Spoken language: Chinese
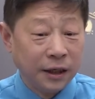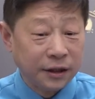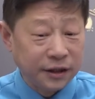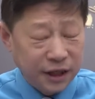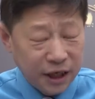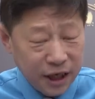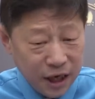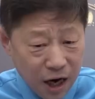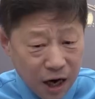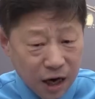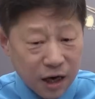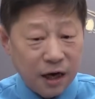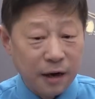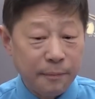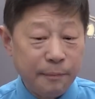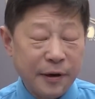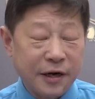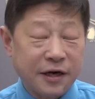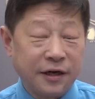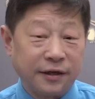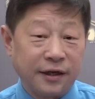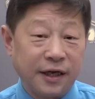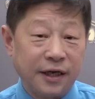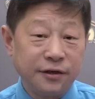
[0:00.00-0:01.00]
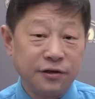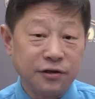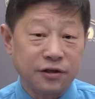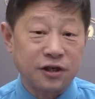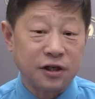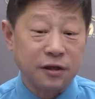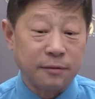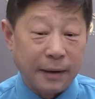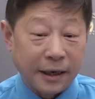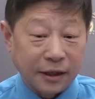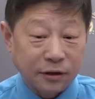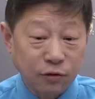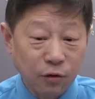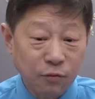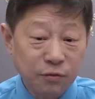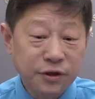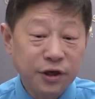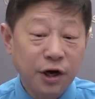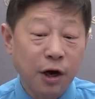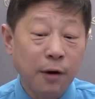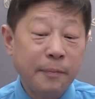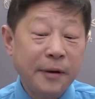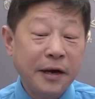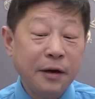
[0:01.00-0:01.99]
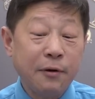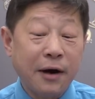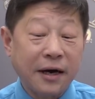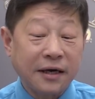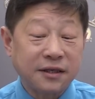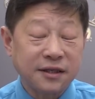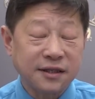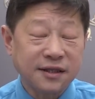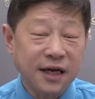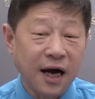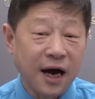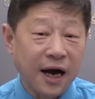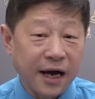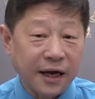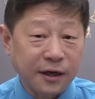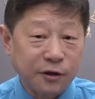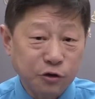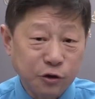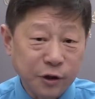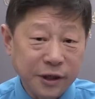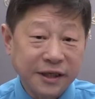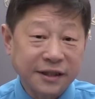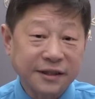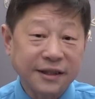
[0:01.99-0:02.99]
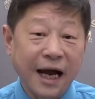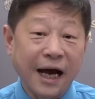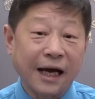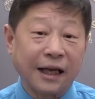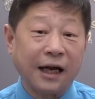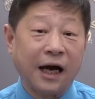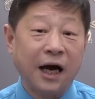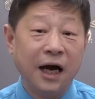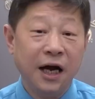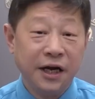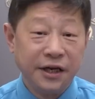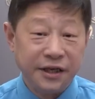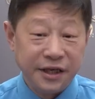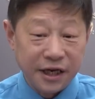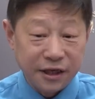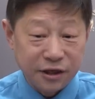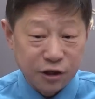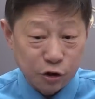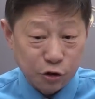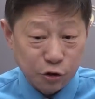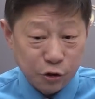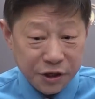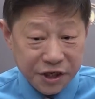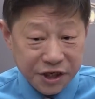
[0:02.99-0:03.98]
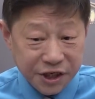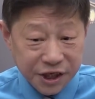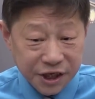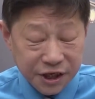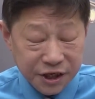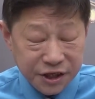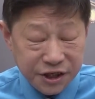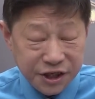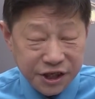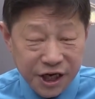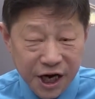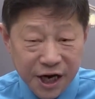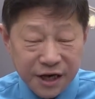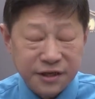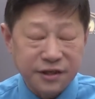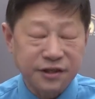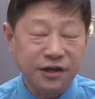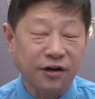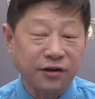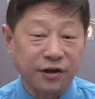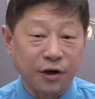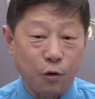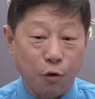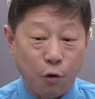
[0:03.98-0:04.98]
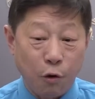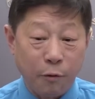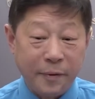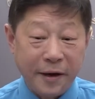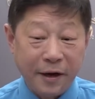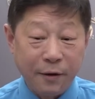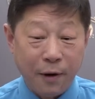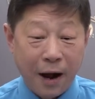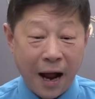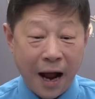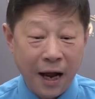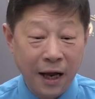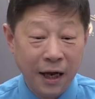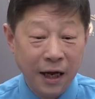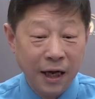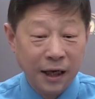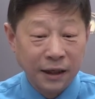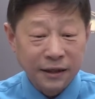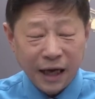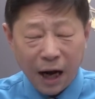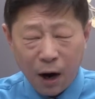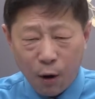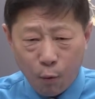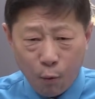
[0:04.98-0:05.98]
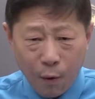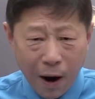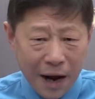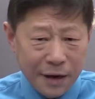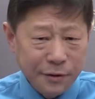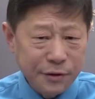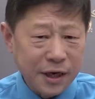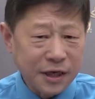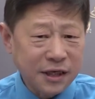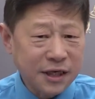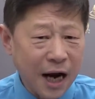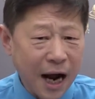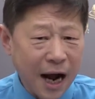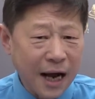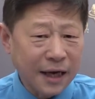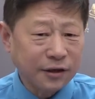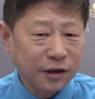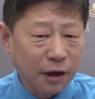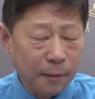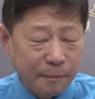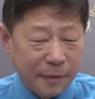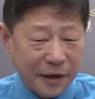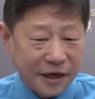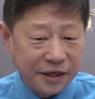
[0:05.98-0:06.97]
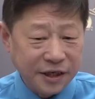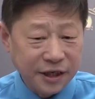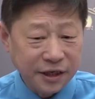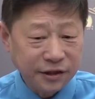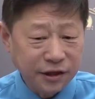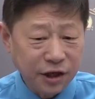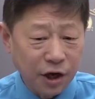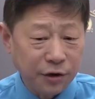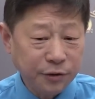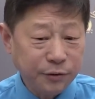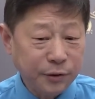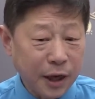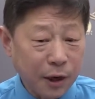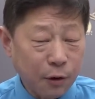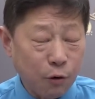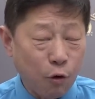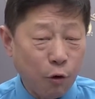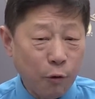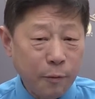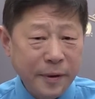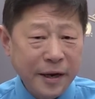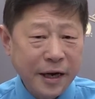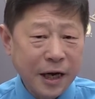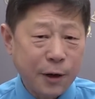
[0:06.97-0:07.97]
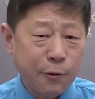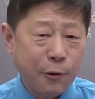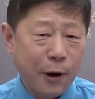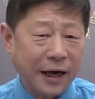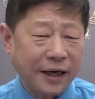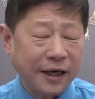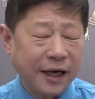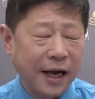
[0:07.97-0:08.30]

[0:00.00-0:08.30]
第二个不可能就是什么？东郊宾馆是上海最大的，也是最新建造的国宾馆。它完全是按照北京钓鱼台国宾馆